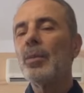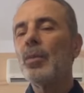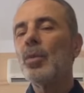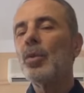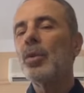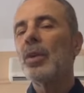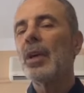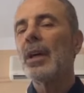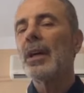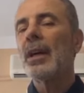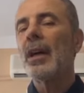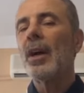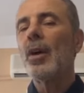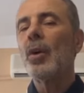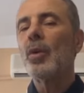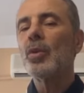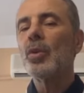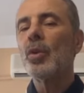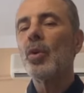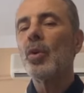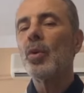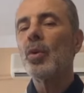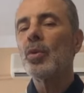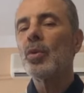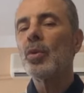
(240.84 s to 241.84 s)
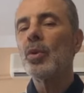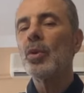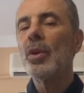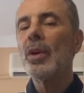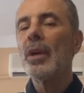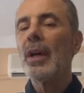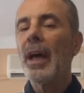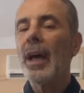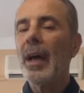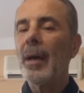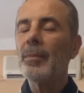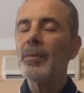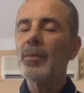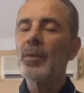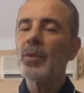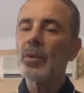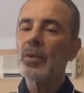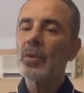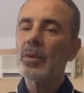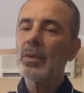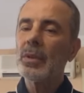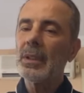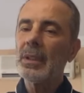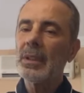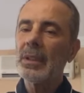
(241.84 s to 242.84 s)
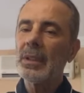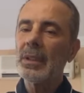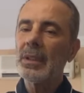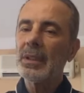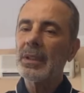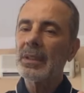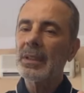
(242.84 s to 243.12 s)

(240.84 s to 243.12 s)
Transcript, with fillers: Mutlaka o da onu hem e,